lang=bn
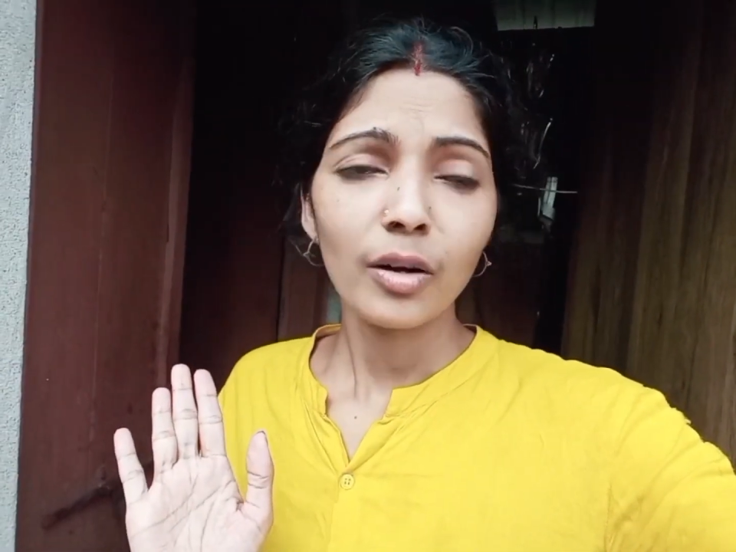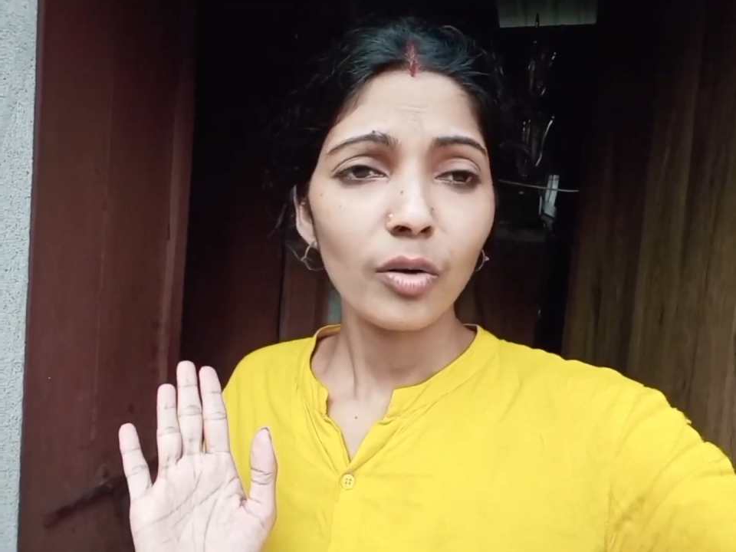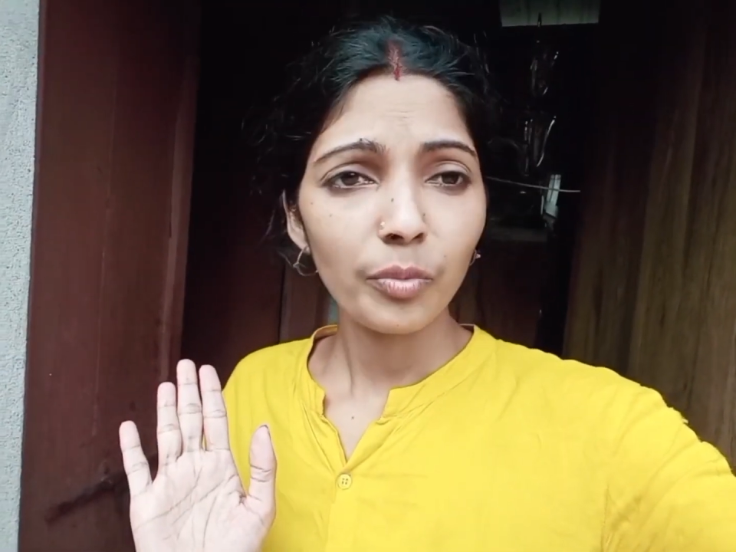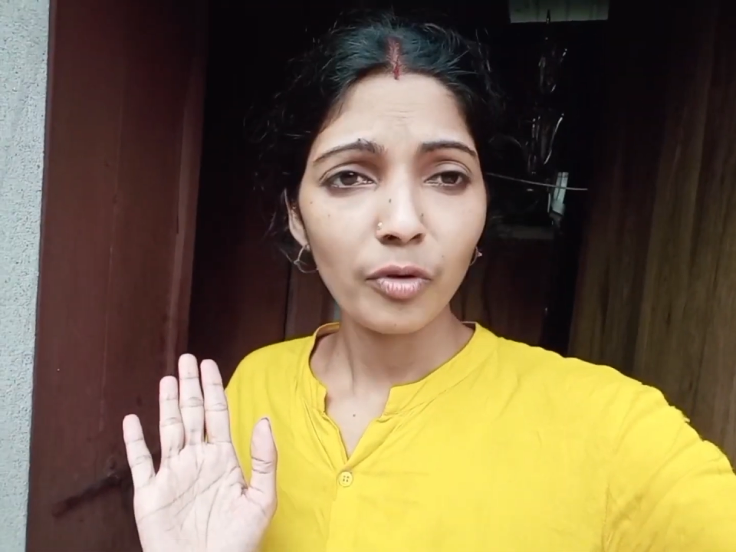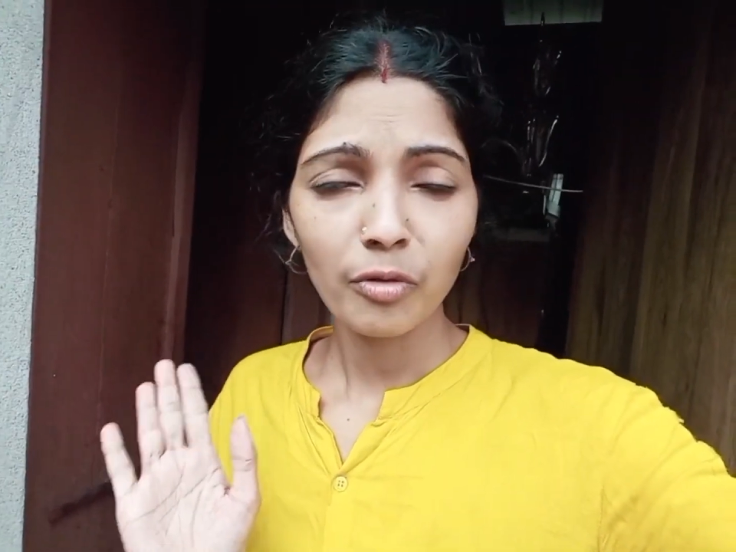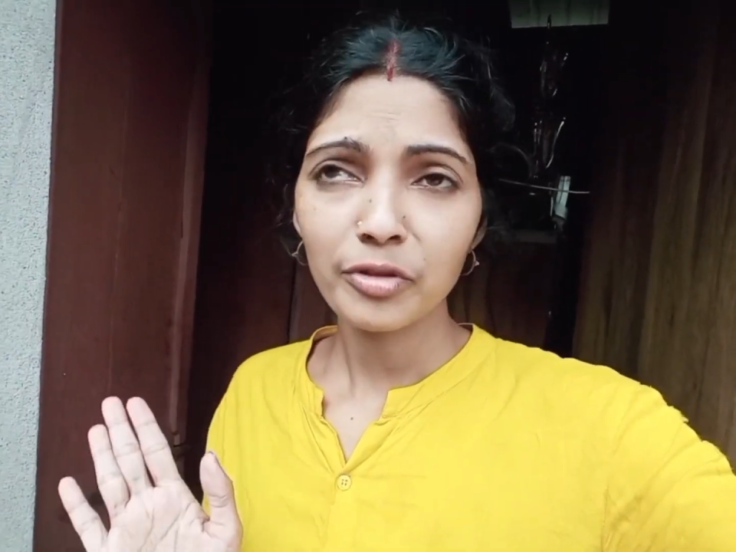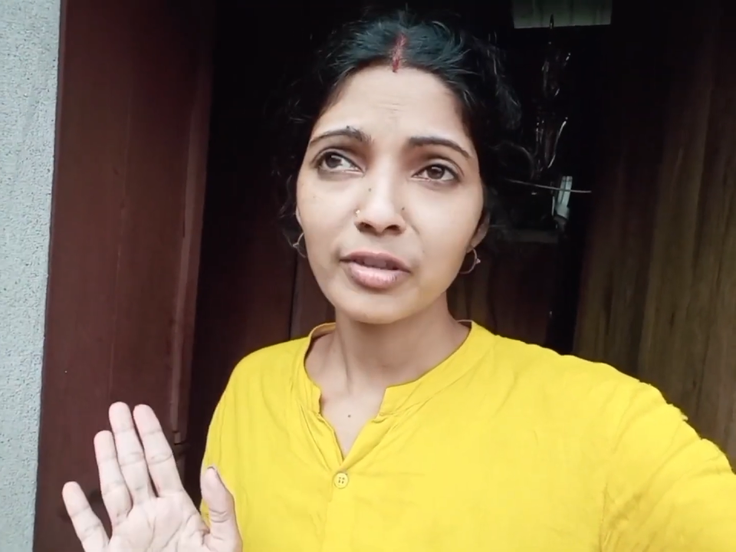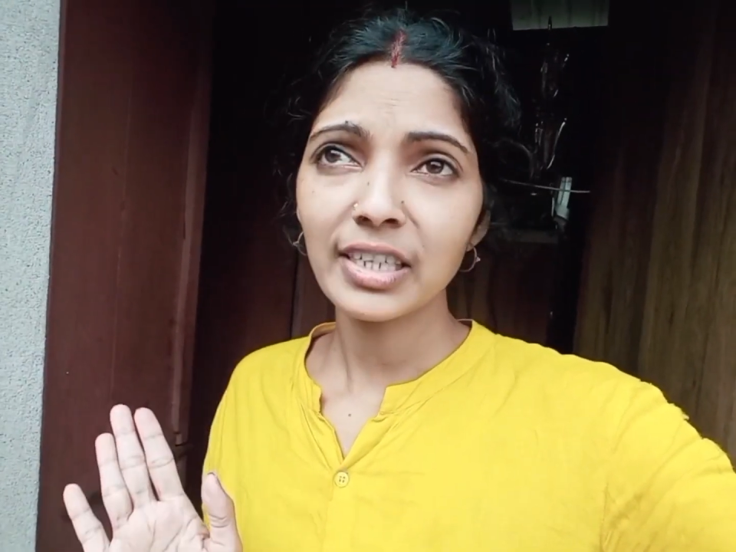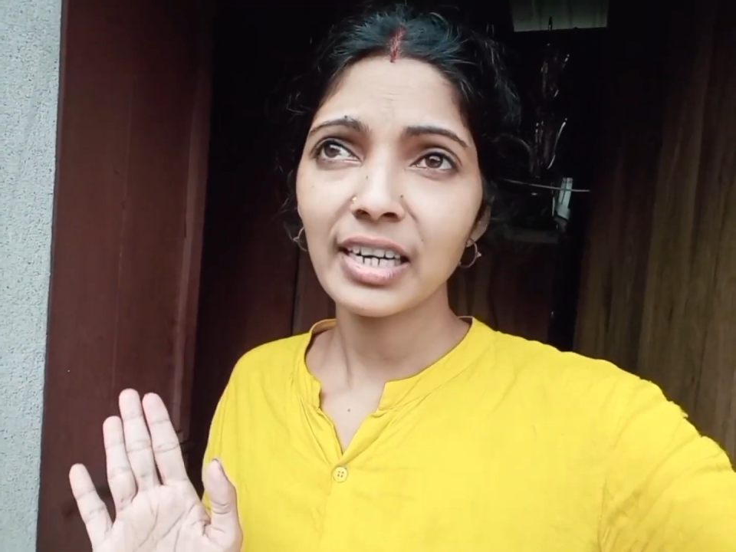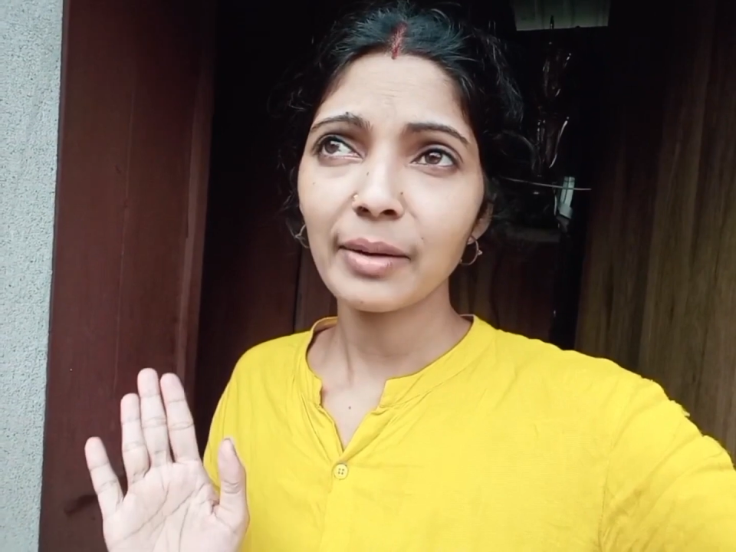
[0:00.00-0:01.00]
খুব খুব
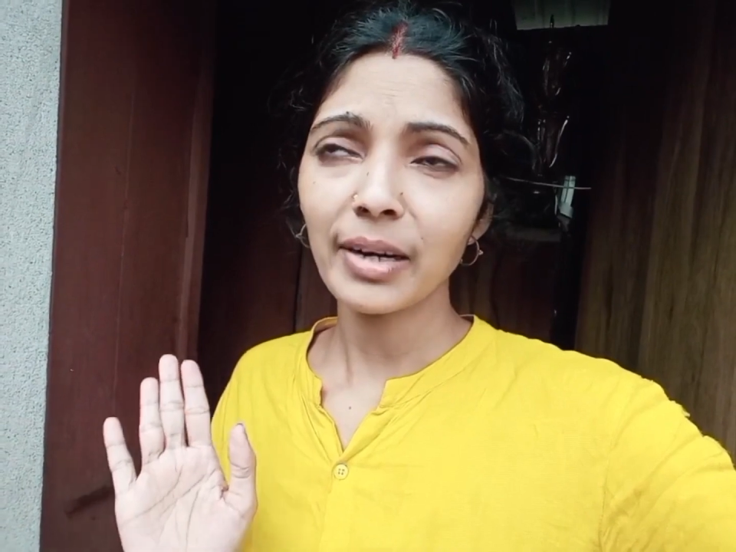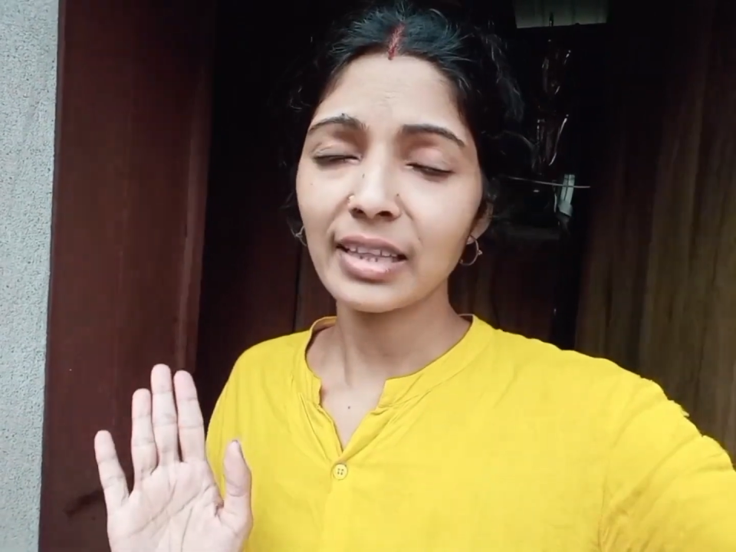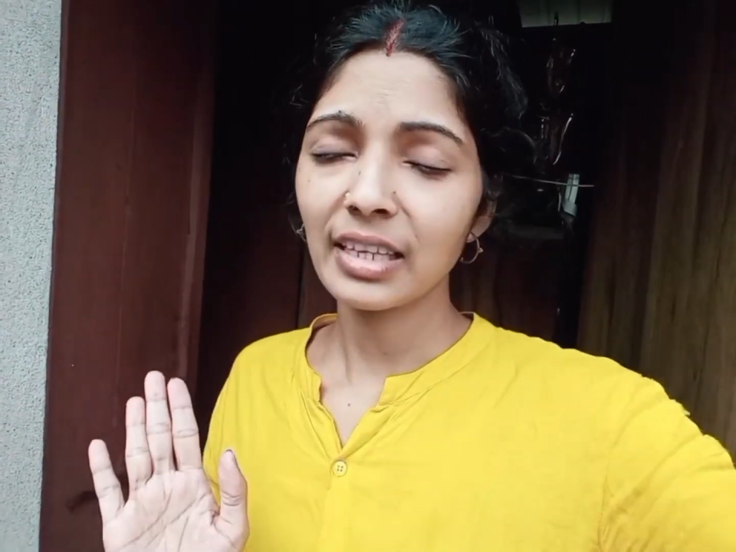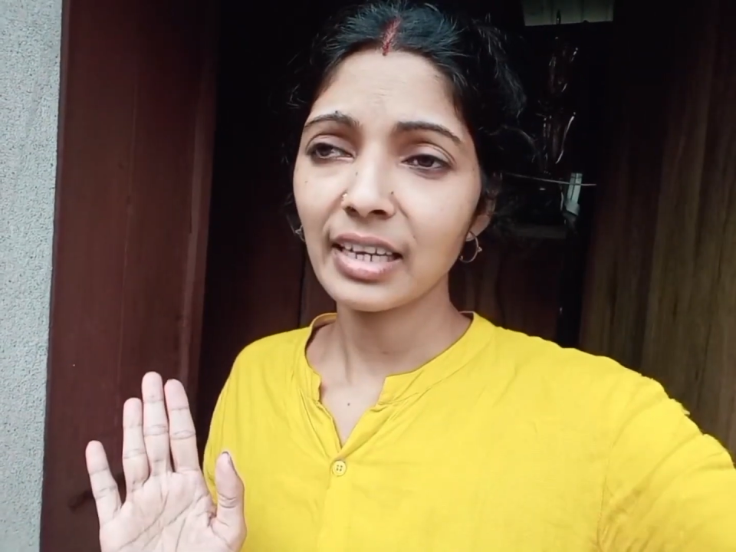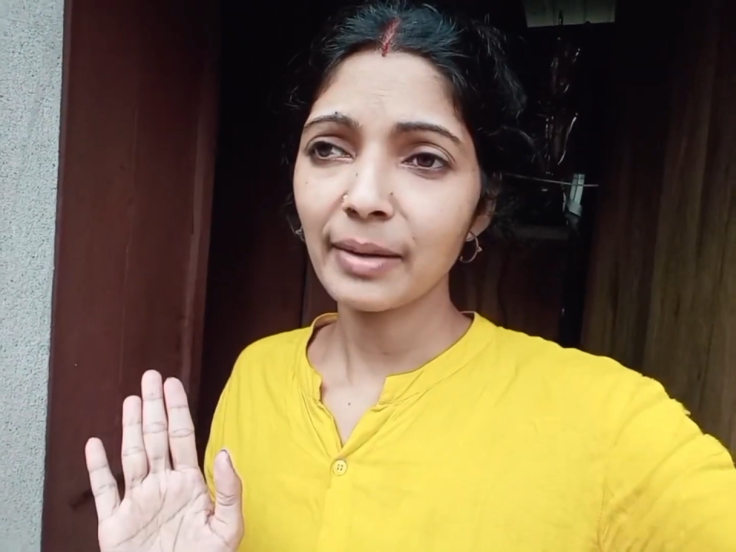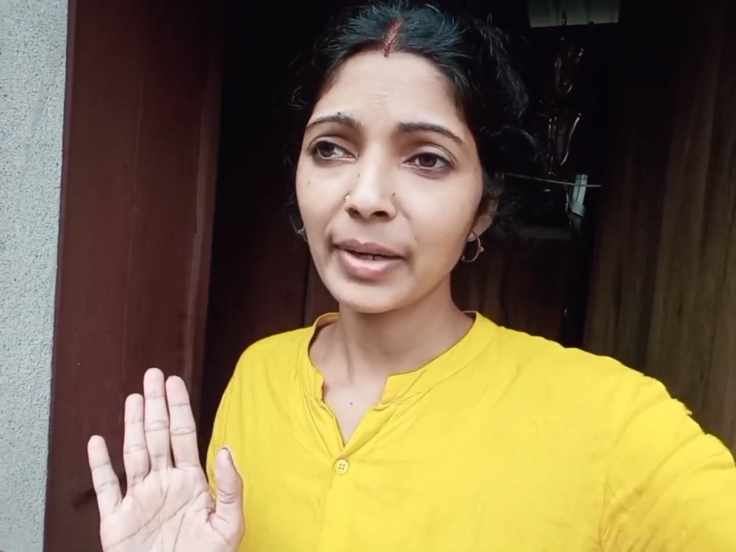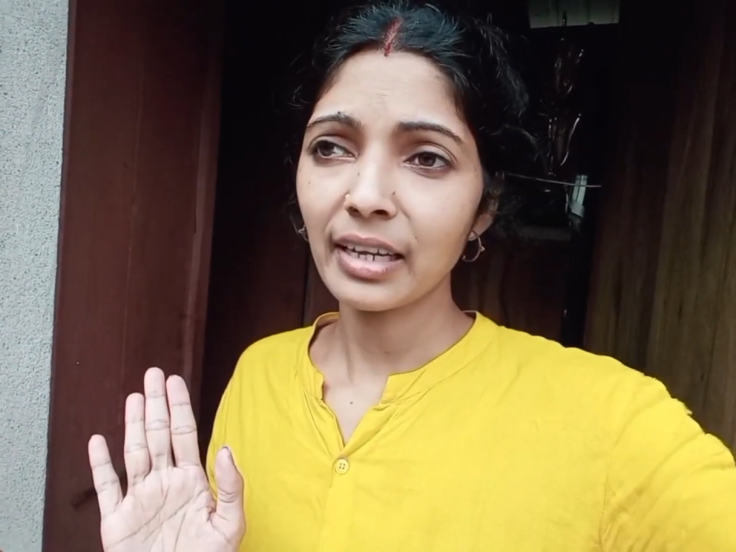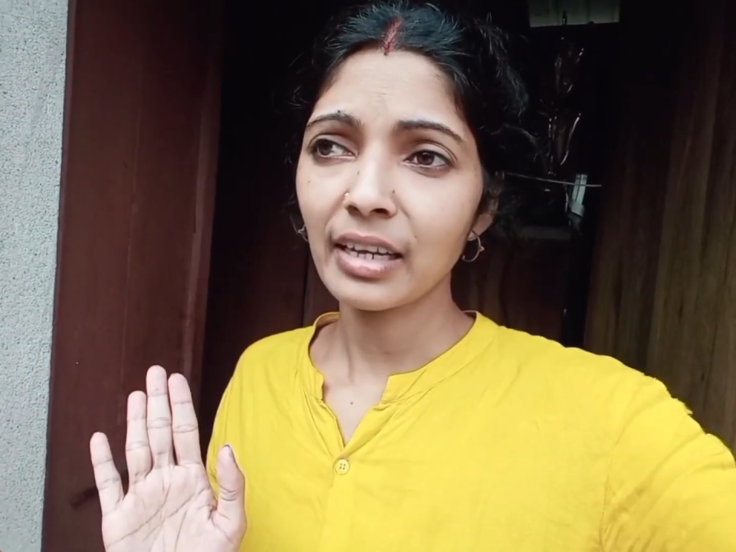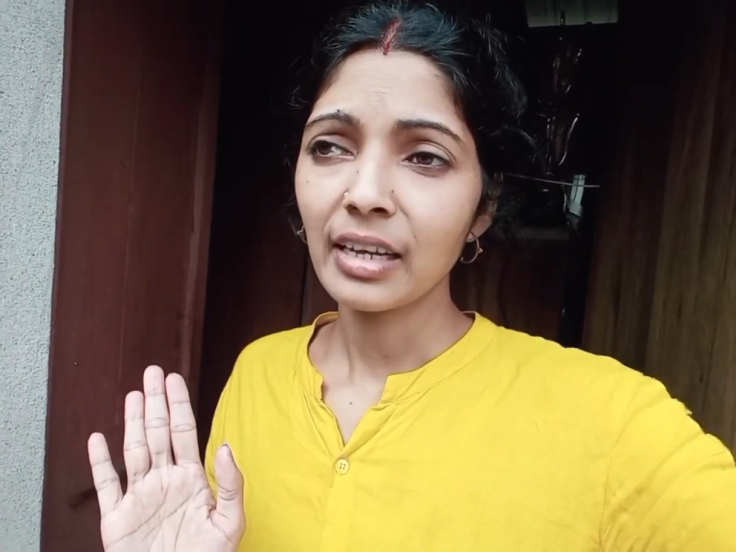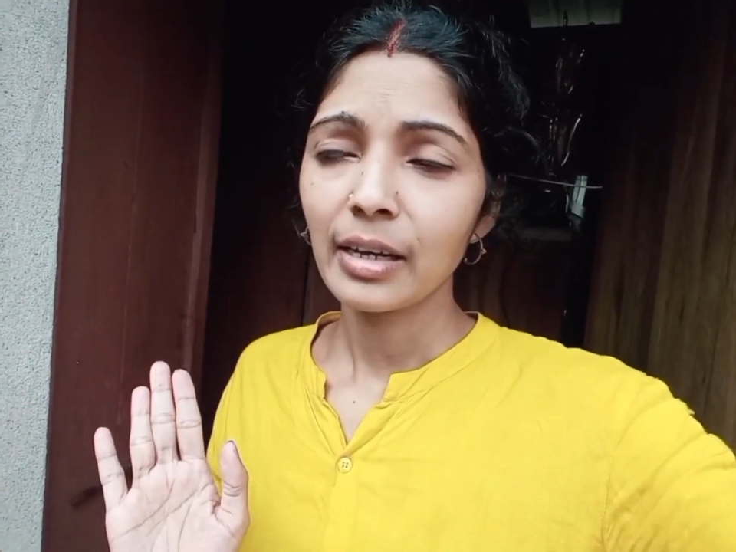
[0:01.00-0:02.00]
শরীর খারাপ রাত থেকে মানে